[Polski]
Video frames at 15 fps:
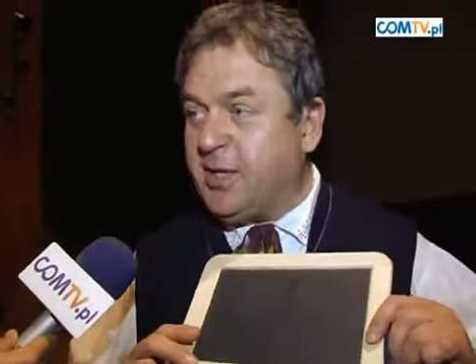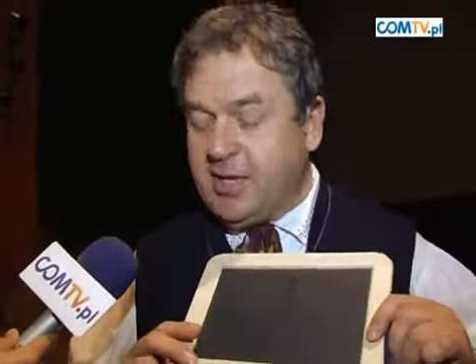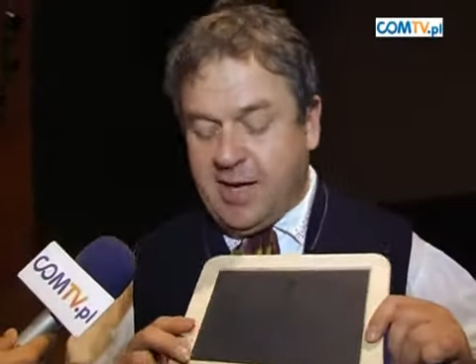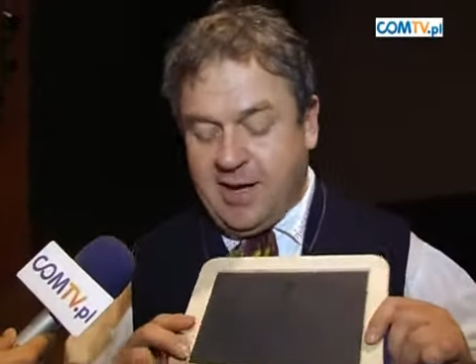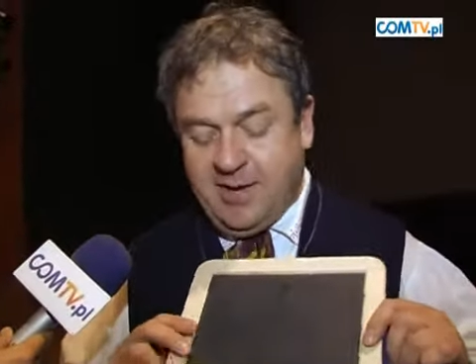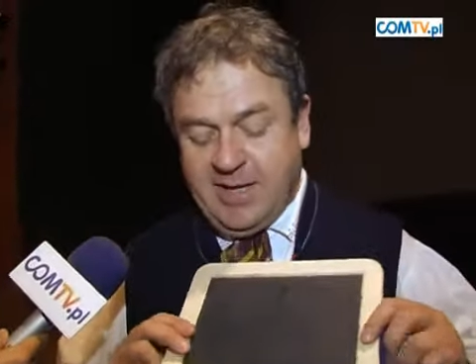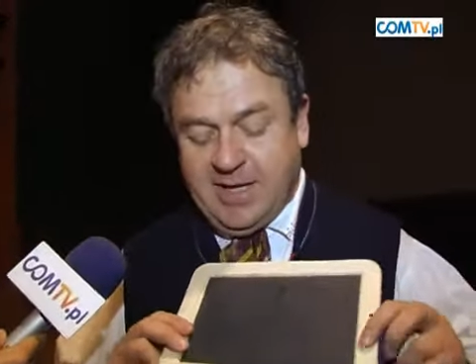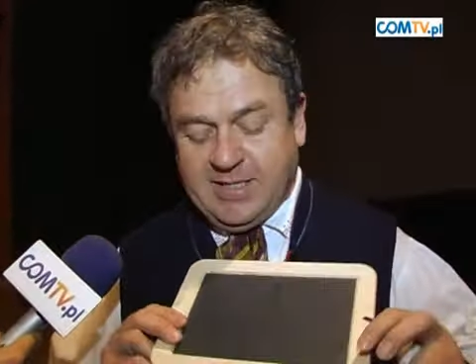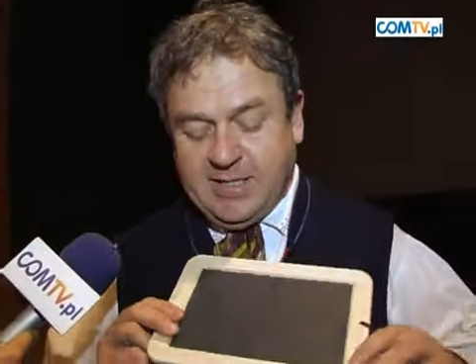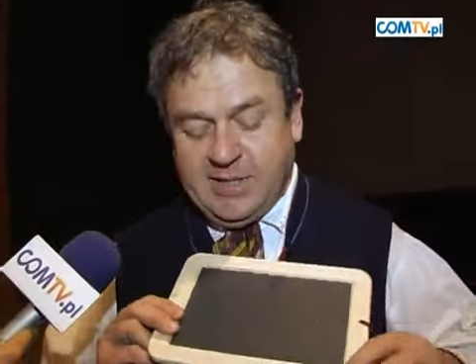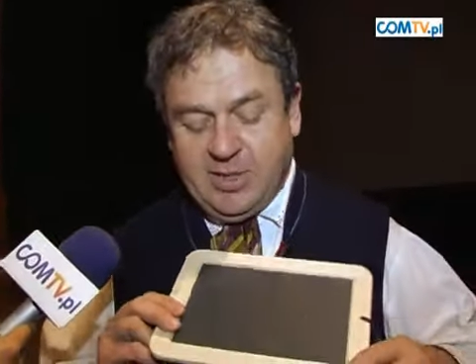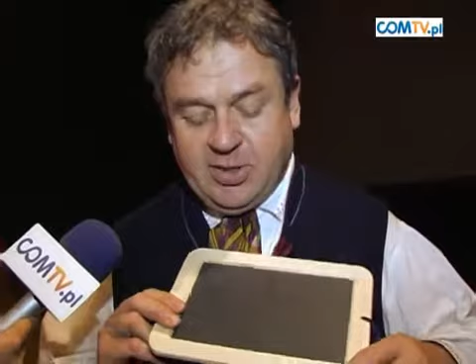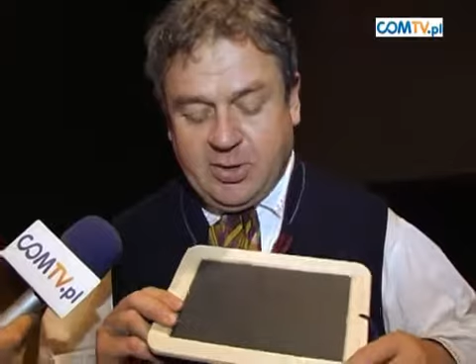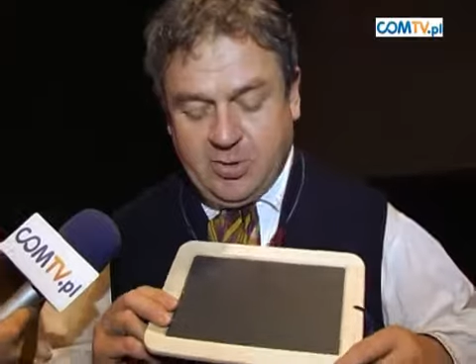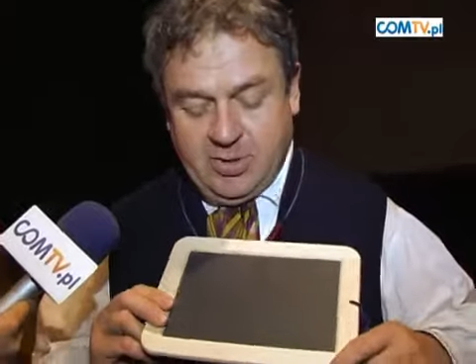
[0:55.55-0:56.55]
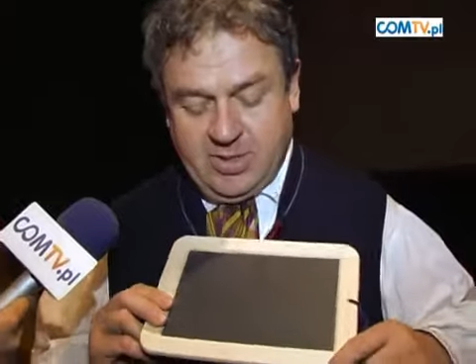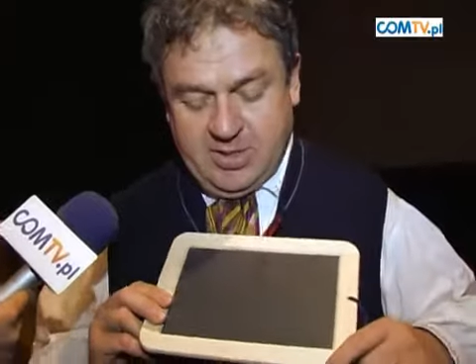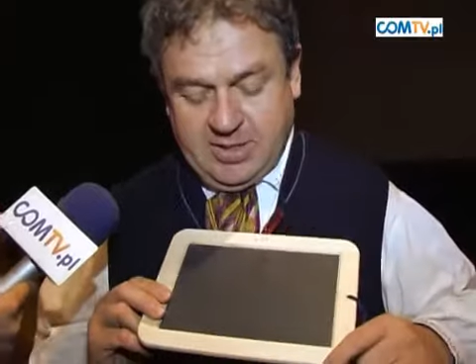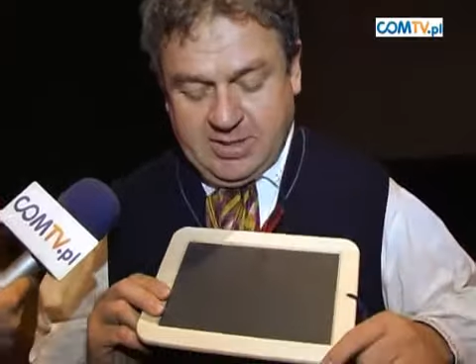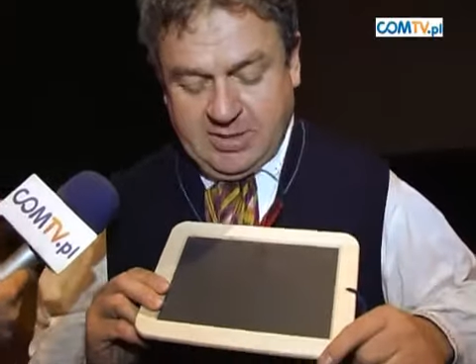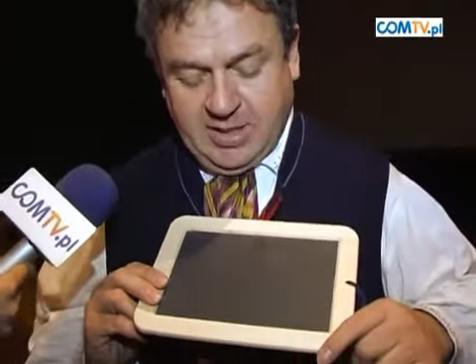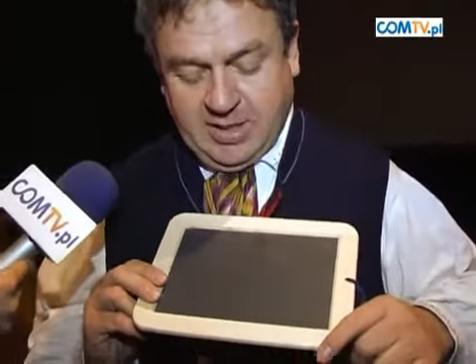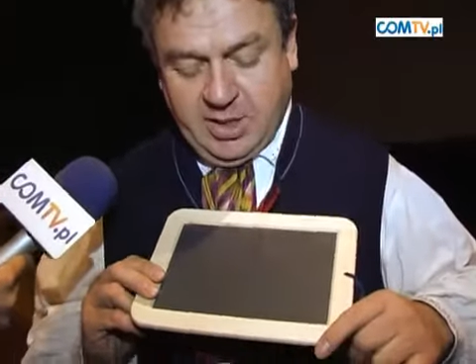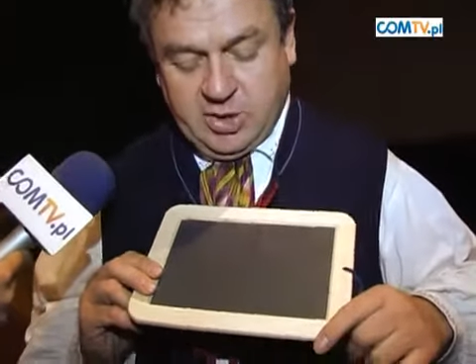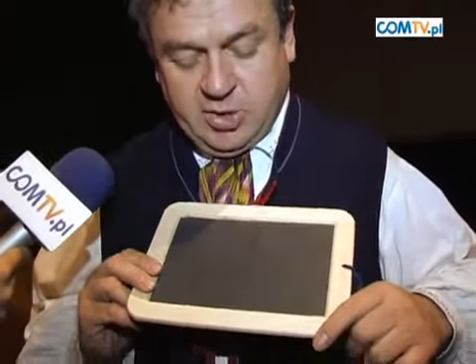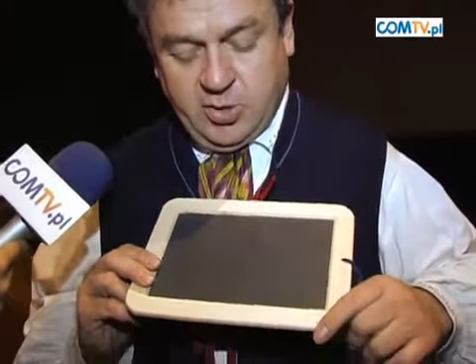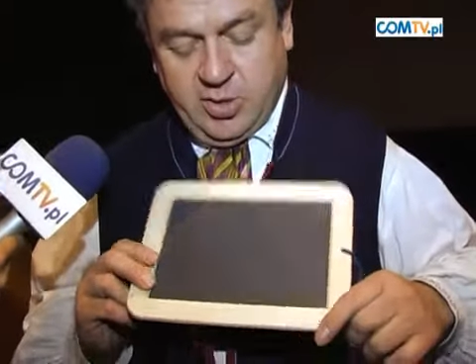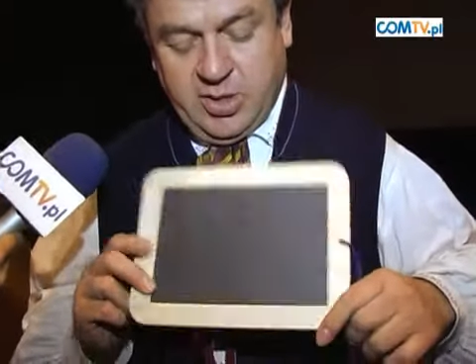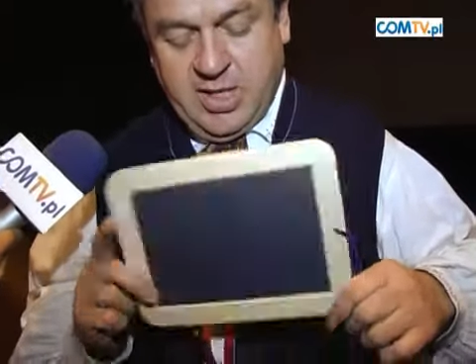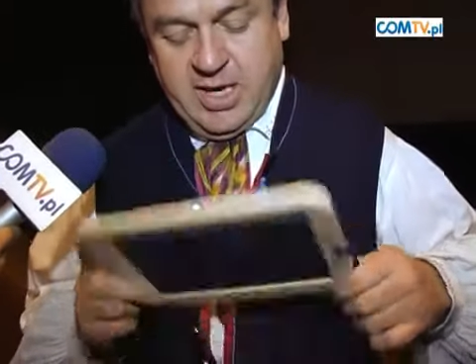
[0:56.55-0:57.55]
Ja, z jednej strony jest takie
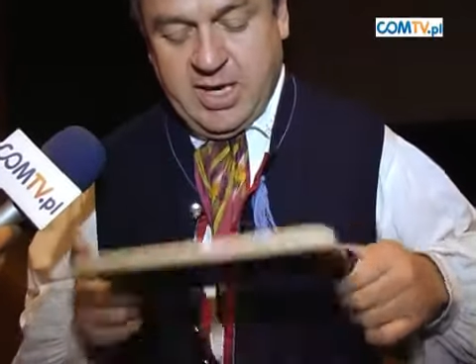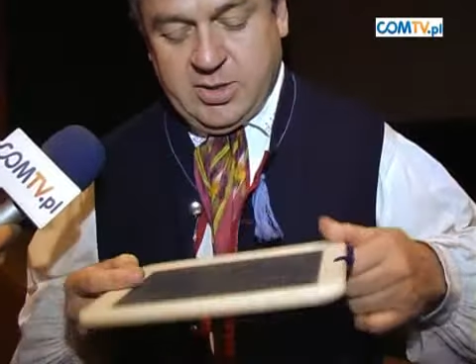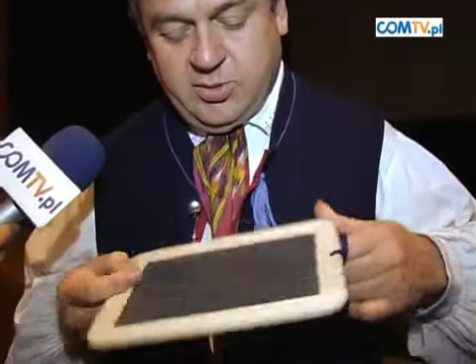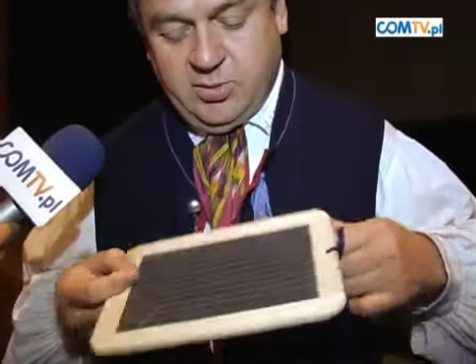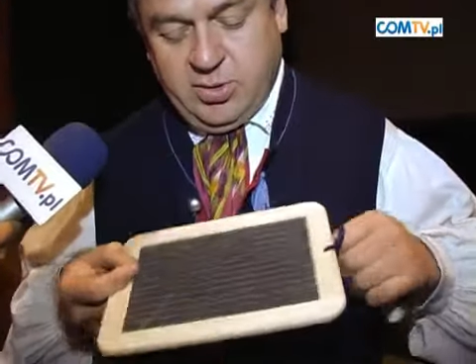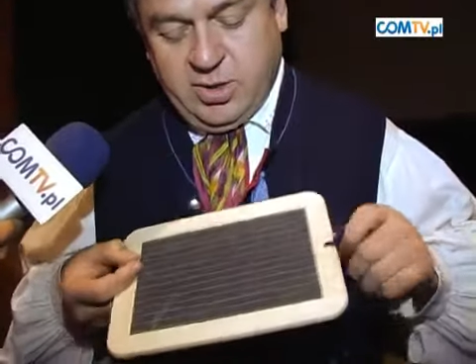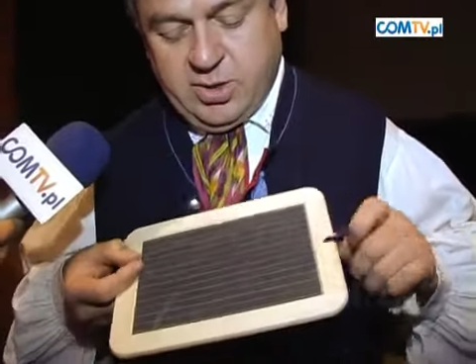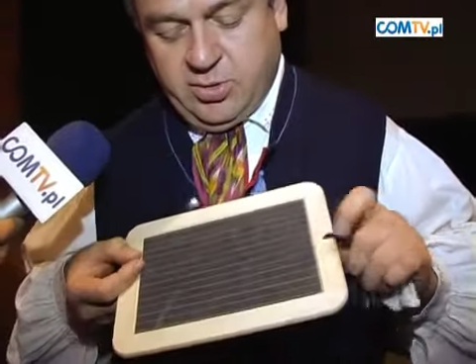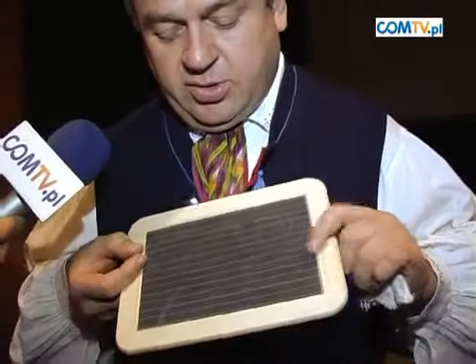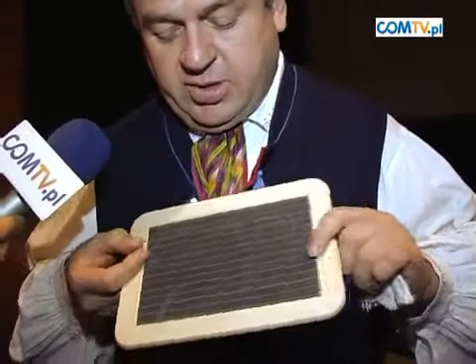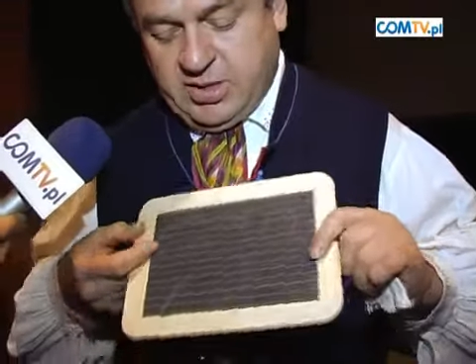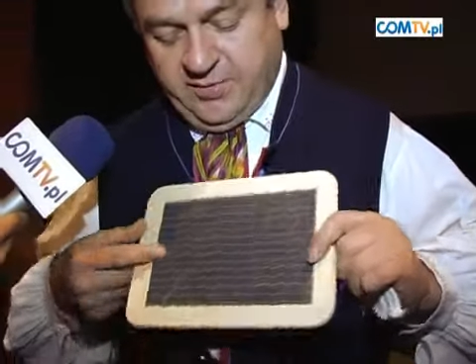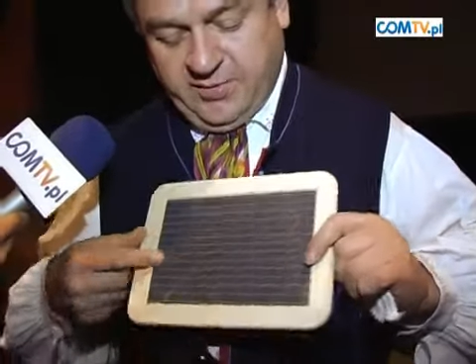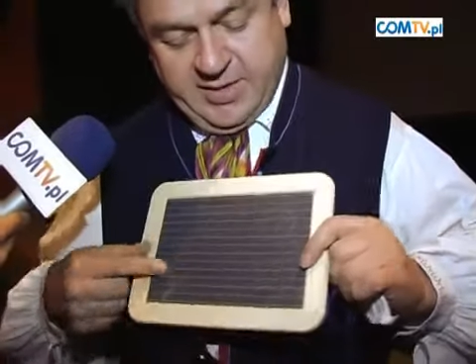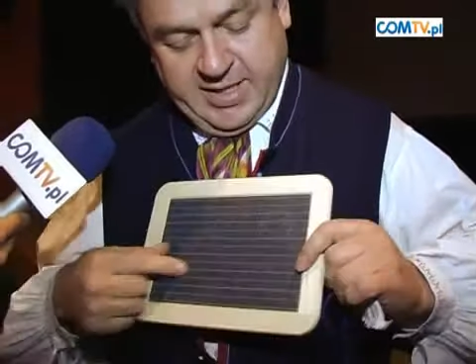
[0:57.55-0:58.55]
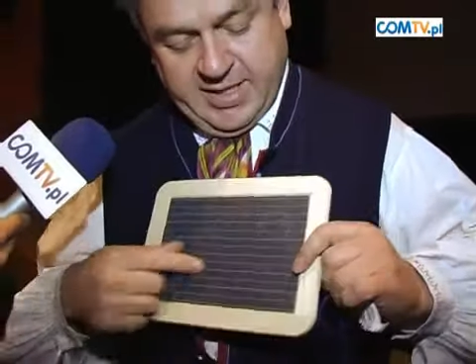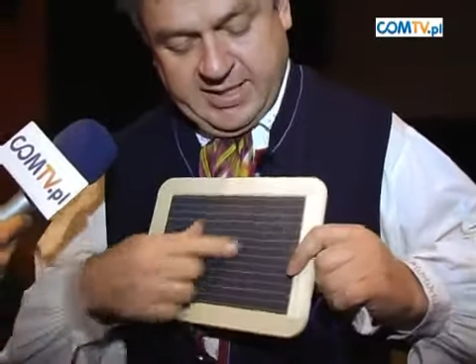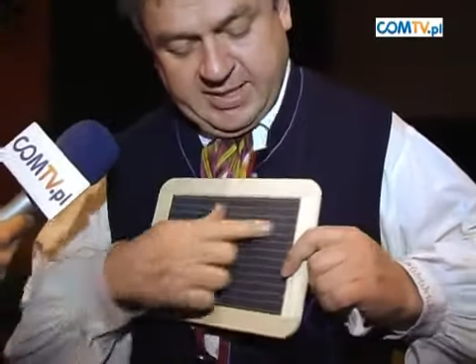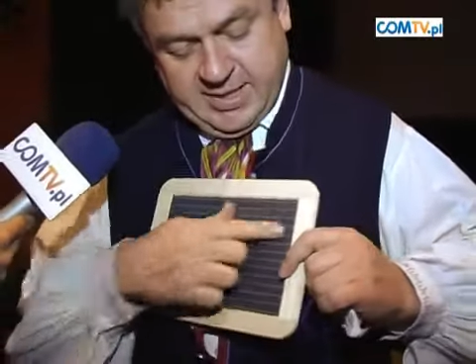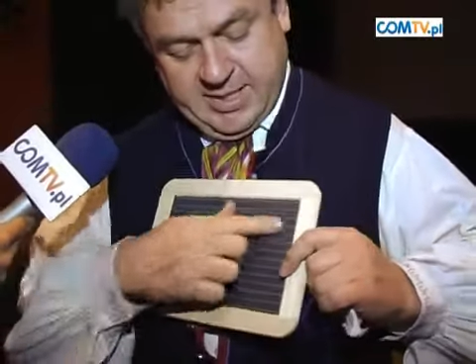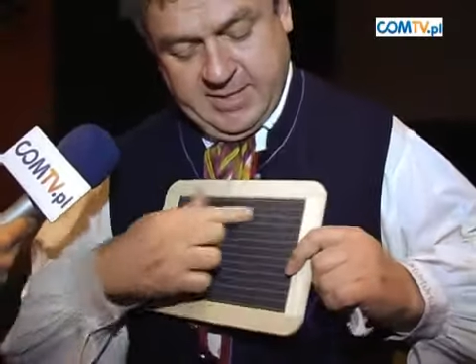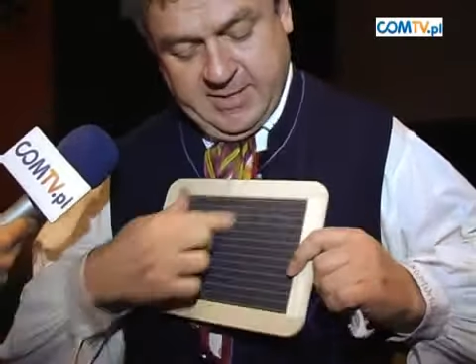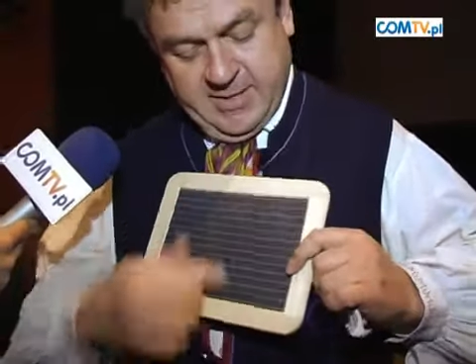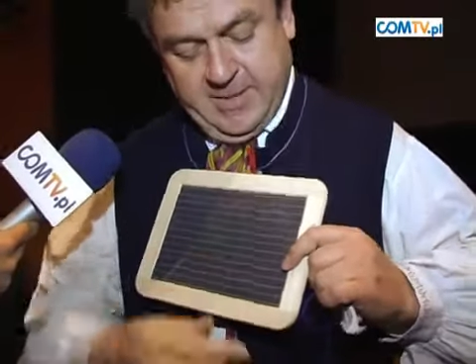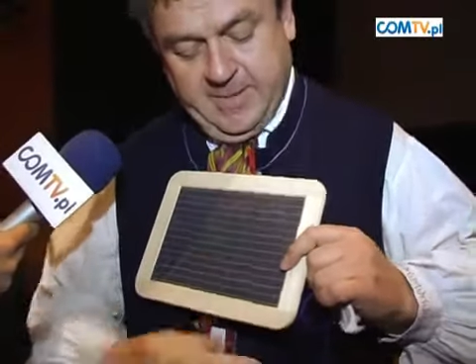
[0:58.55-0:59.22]
czorne, a z drugiej strony jest w kryski.